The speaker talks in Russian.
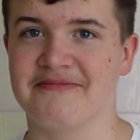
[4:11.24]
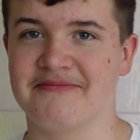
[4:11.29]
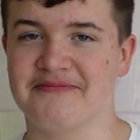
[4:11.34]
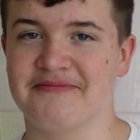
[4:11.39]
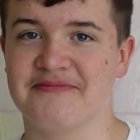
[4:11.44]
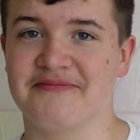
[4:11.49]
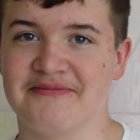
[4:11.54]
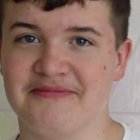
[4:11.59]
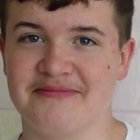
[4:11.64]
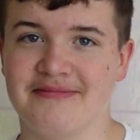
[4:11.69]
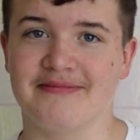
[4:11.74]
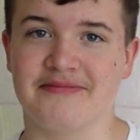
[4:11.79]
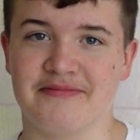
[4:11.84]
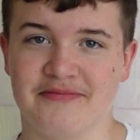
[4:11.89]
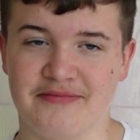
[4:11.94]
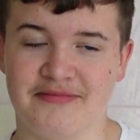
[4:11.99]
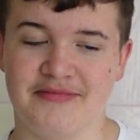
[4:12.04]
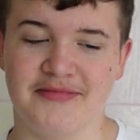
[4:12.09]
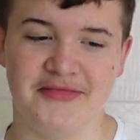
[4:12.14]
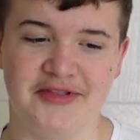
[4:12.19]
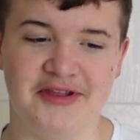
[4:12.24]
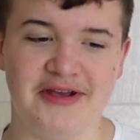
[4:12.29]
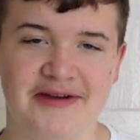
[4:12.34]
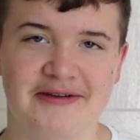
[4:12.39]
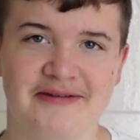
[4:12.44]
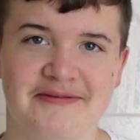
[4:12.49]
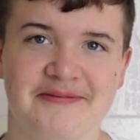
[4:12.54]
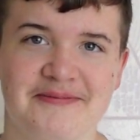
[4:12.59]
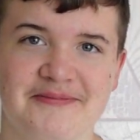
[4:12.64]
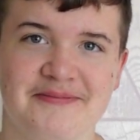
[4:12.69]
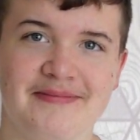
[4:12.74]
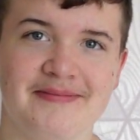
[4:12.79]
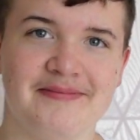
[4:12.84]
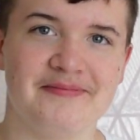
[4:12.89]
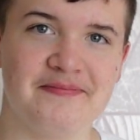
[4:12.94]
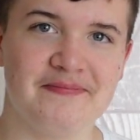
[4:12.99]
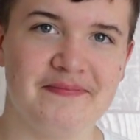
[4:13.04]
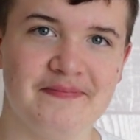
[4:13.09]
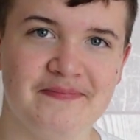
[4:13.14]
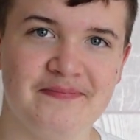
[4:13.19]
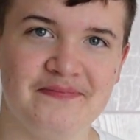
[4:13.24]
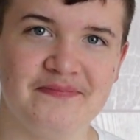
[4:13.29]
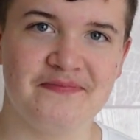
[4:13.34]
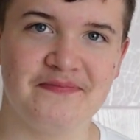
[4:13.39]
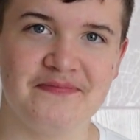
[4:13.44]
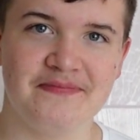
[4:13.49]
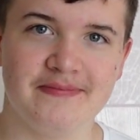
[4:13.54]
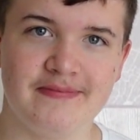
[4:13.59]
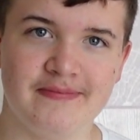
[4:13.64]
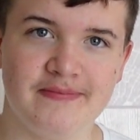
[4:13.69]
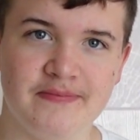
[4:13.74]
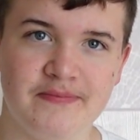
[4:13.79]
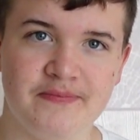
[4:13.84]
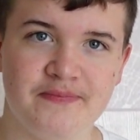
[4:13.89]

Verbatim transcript: да? Нравится? Вот, сейчас скажу, сколько